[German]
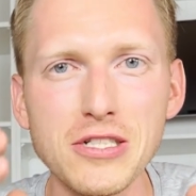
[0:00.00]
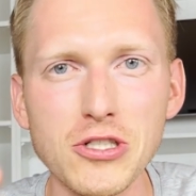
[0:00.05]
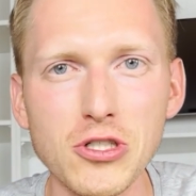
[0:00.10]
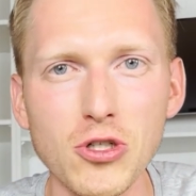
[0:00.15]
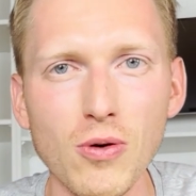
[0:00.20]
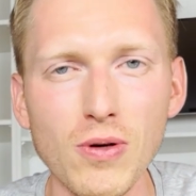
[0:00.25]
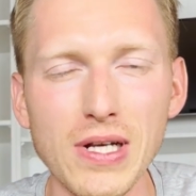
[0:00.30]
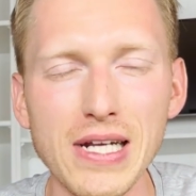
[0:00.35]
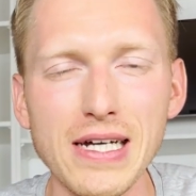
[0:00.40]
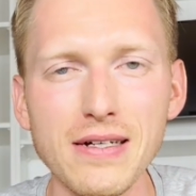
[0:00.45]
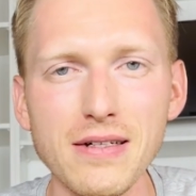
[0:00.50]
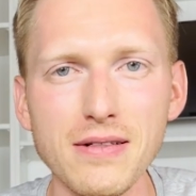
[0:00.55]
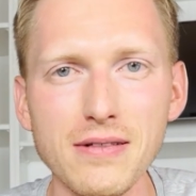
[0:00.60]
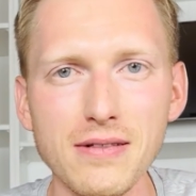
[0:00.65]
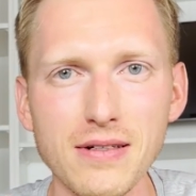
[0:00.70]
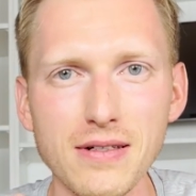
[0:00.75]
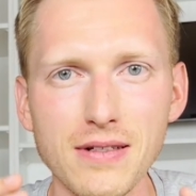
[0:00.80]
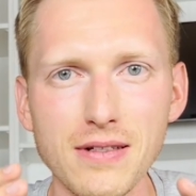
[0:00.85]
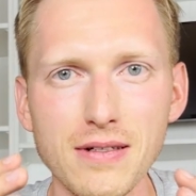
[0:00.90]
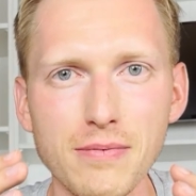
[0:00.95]
Dollar
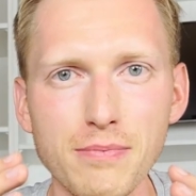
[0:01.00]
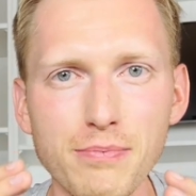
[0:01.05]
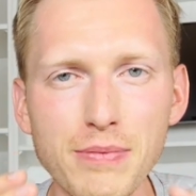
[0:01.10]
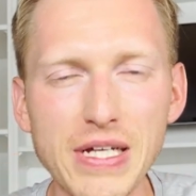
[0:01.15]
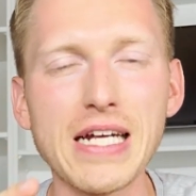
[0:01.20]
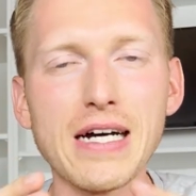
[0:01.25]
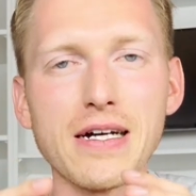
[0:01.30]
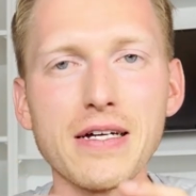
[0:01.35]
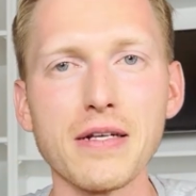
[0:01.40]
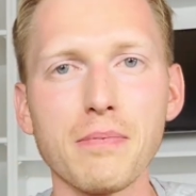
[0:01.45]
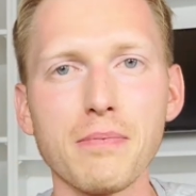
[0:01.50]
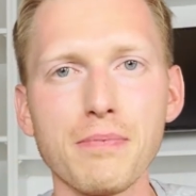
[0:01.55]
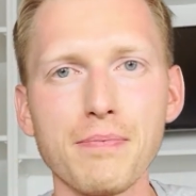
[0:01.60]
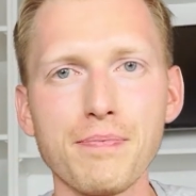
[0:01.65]
mit ein.